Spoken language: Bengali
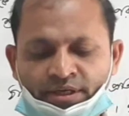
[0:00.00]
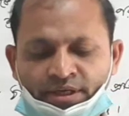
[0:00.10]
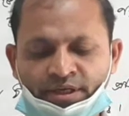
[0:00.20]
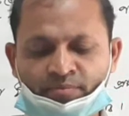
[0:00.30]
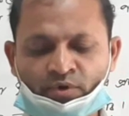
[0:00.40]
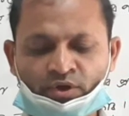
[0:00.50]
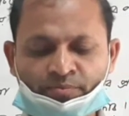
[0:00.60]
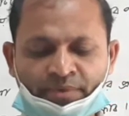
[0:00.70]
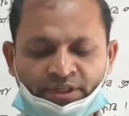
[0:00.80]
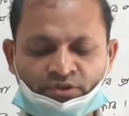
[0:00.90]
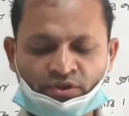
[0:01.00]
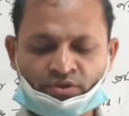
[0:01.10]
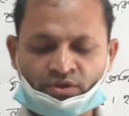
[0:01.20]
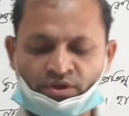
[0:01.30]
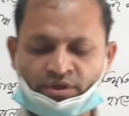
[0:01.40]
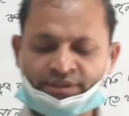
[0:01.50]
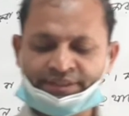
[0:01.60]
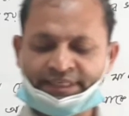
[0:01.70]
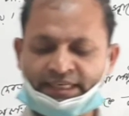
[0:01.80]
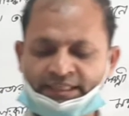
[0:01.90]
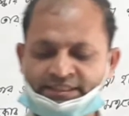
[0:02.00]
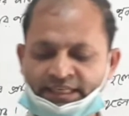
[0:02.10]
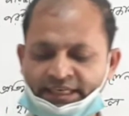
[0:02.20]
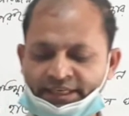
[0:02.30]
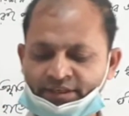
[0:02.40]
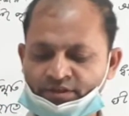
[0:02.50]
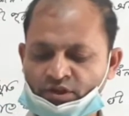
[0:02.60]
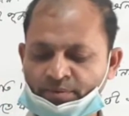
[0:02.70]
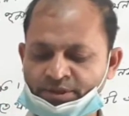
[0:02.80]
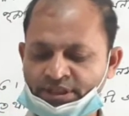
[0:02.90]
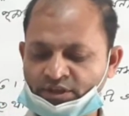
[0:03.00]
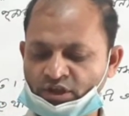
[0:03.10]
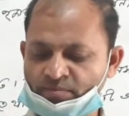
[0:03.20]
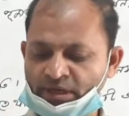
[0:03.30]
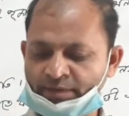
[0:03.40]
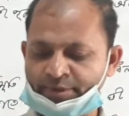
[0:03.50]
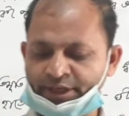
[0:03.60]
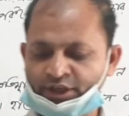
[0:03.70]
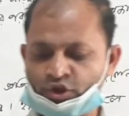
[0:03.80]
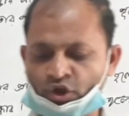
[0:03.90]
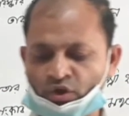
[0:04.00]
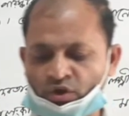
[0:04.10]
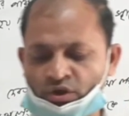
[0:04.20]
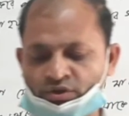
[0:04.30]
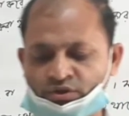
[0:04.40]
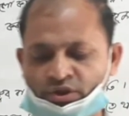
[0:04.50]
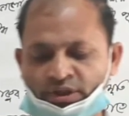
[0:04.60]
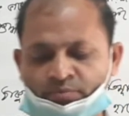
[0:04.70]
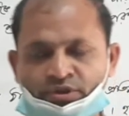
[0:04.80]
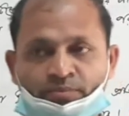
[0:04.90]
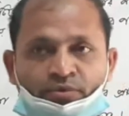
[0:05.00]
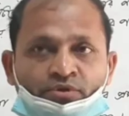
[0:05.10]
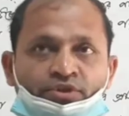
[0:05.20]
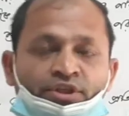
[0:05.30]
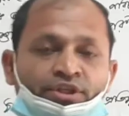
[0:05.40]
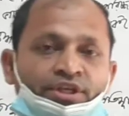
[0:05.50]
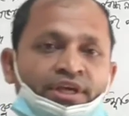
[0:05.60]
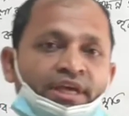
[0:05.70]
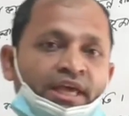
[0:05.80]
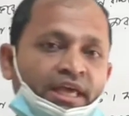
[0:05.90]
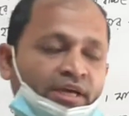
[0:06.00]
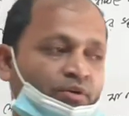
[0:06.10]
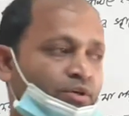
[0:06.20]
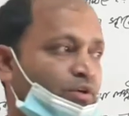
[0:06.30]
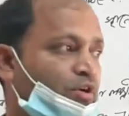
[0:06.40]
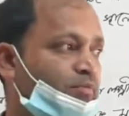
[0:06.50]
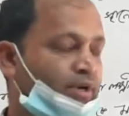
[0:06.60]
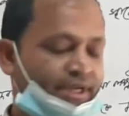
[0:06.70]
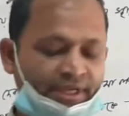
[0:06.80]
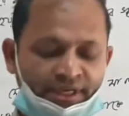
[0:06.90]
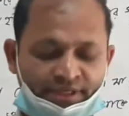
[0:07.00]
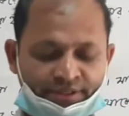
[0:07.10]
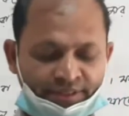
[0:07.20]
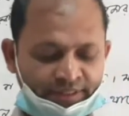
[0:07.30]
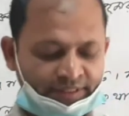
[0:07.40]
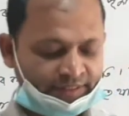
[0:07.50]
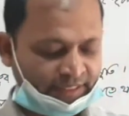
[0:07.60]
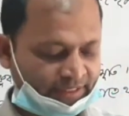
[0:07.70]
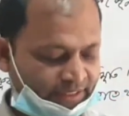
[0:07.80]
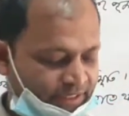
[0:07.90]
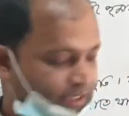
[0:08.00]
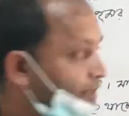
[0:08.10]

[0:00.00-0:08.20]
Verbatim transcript: এ মত পার্থক্য দেখা যায় তবে সাধারণভাবে সকল অঞ্চলের পূজা পদ্ধতি একই রকম হয়ে থাকে